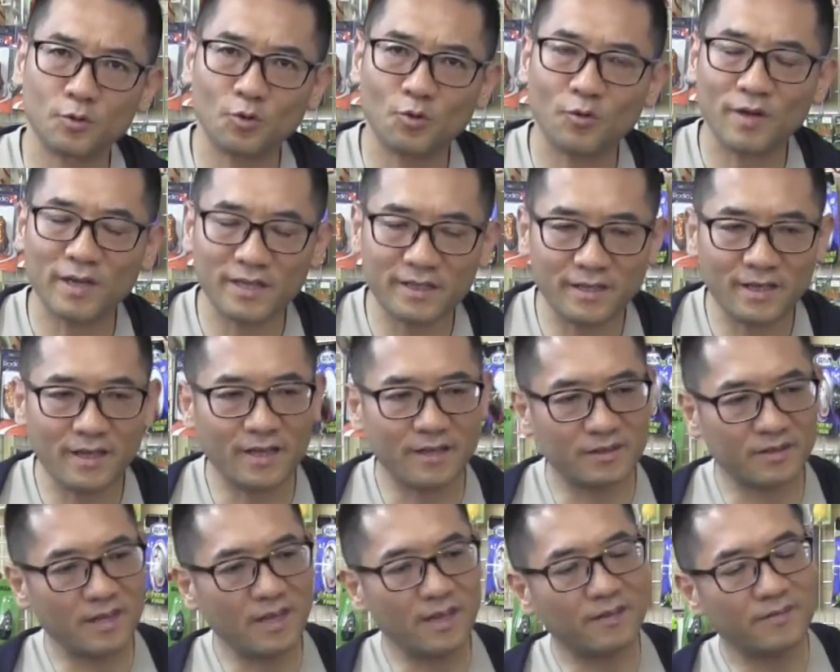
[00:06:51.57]
とはいえ
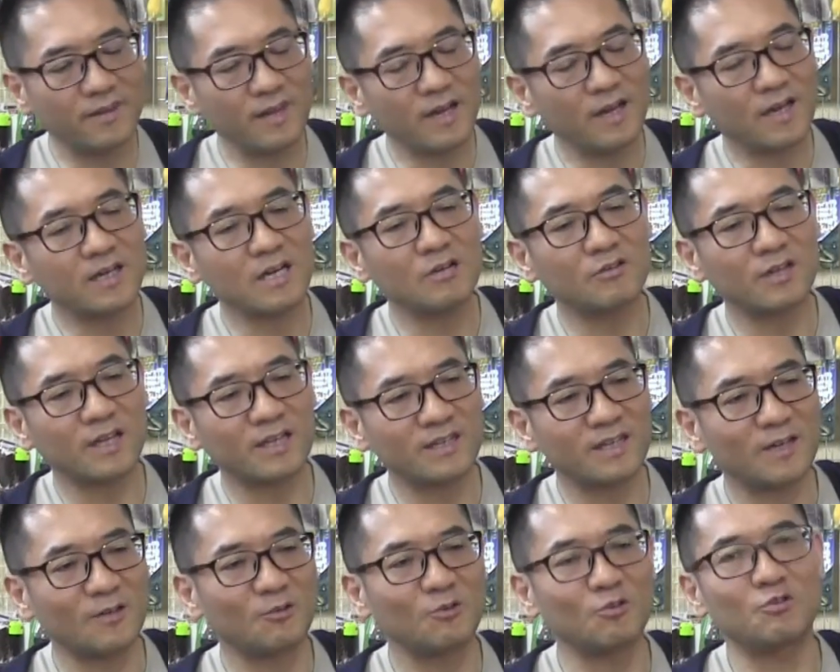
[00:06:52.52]
適正価格
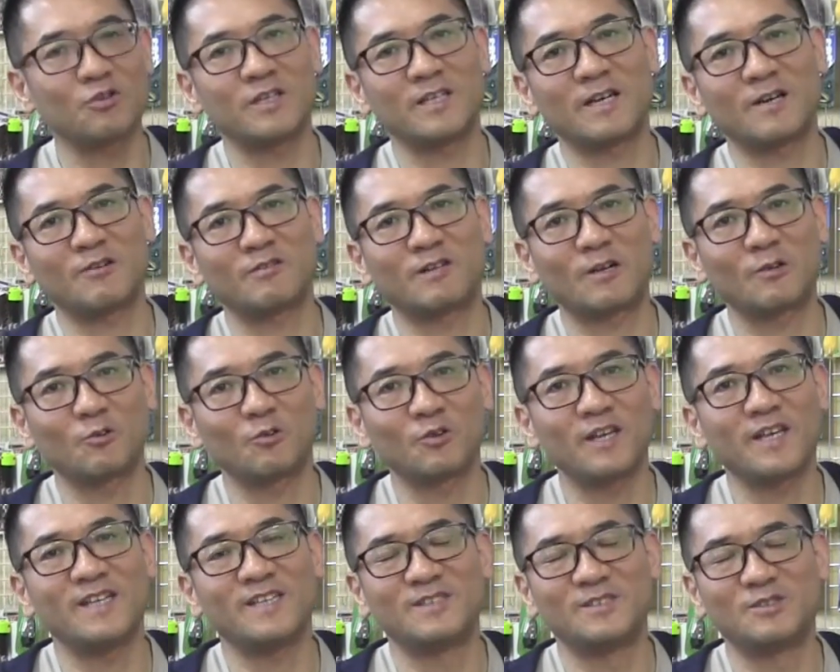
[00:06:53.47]
だったらすぐになくなるの
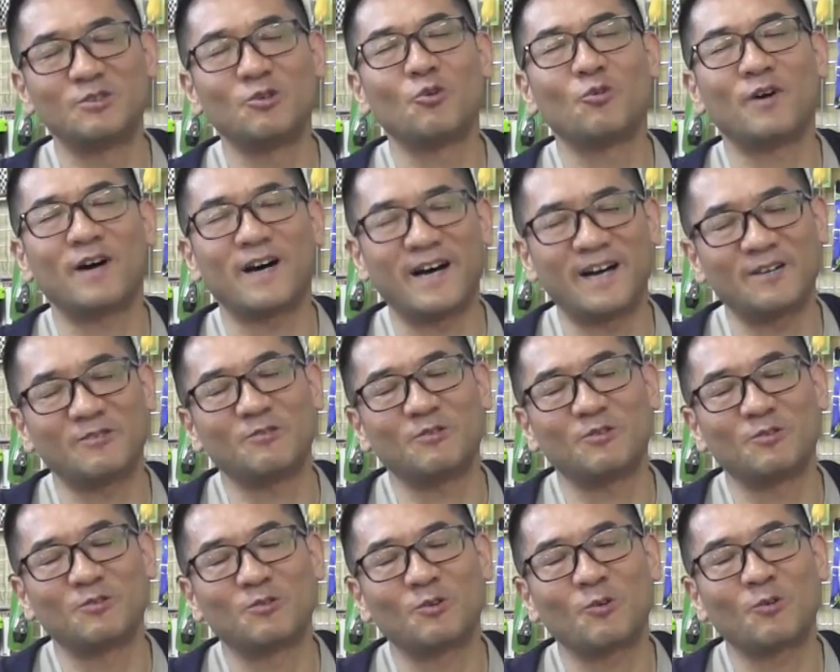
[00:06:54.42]
で需要はあ
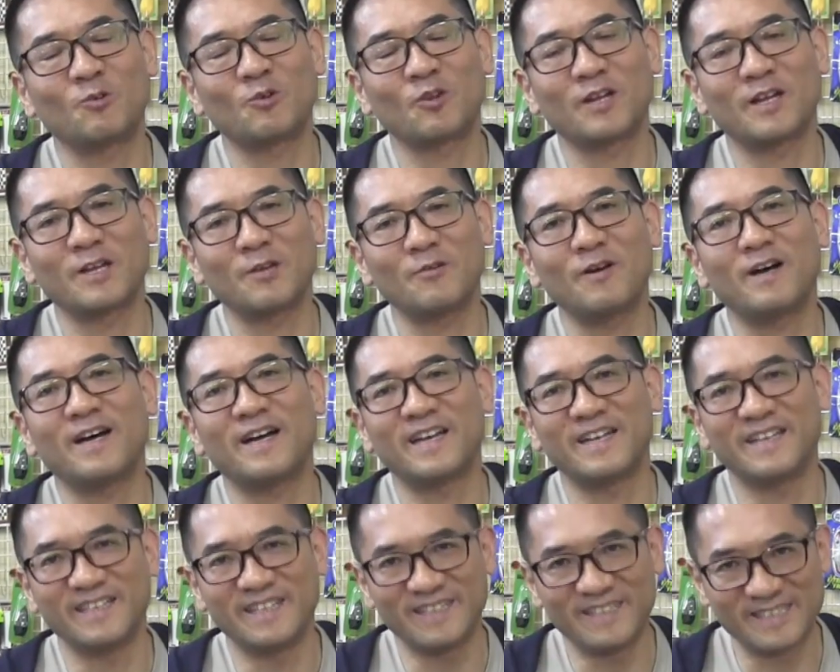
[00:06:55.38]
るということだけは
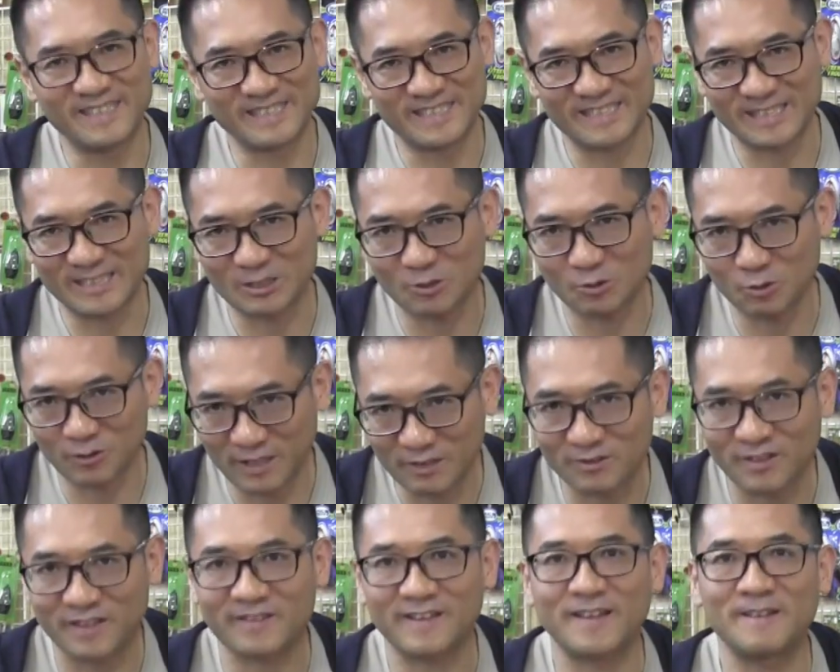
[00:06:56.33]
認識しておいて
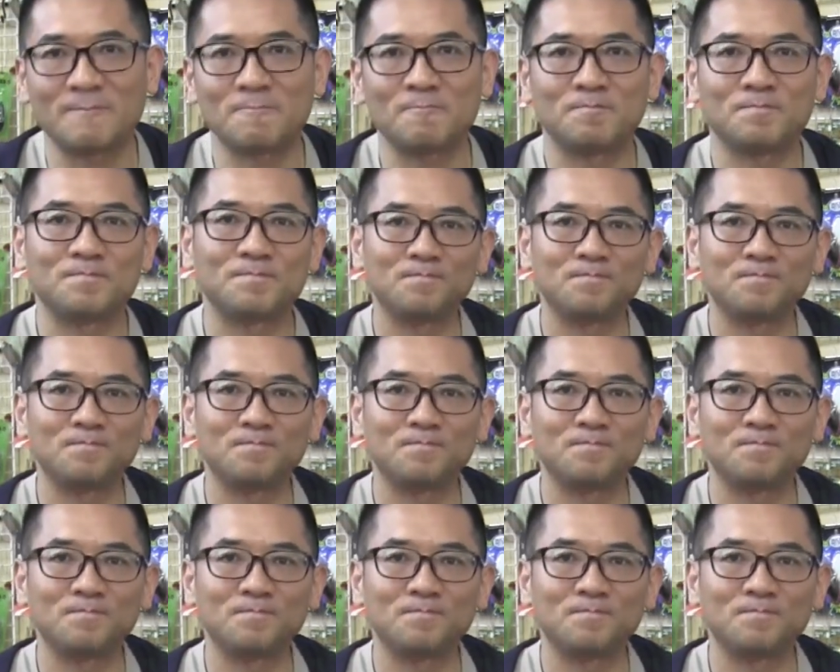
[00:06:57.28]
ください。